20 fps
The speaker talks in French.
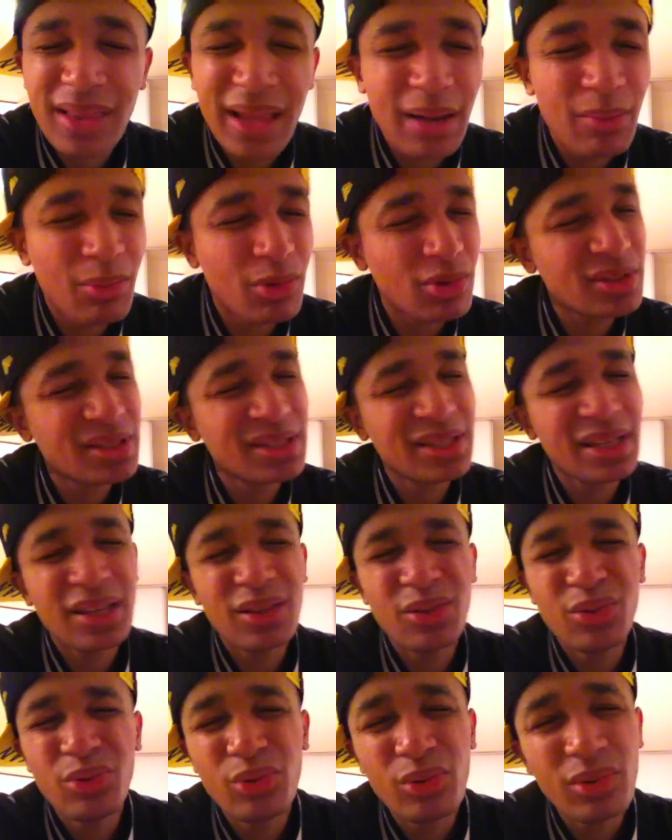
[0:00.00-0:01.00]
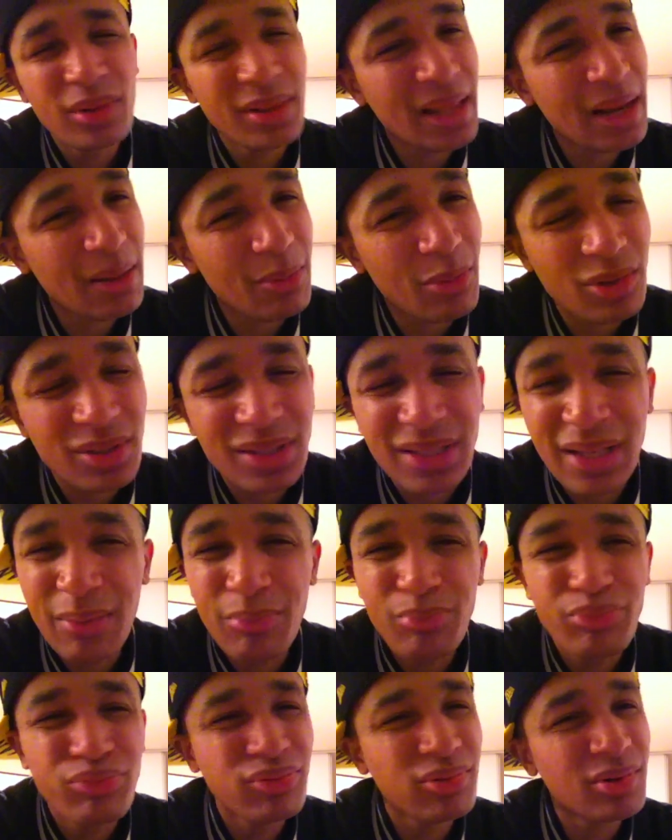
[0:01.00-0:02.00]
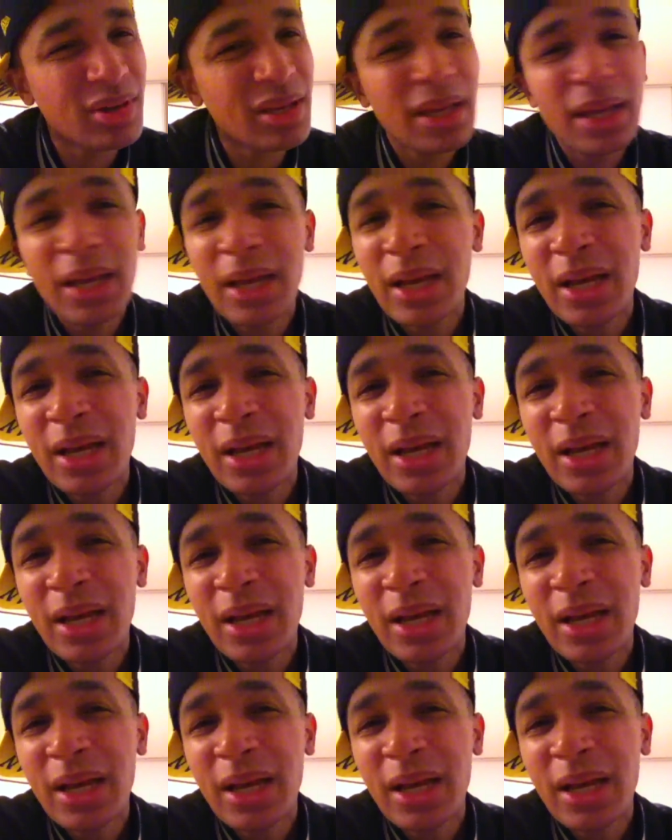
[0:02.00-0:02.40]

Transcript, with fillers: tellement c'est nul, tellement c'est bourré,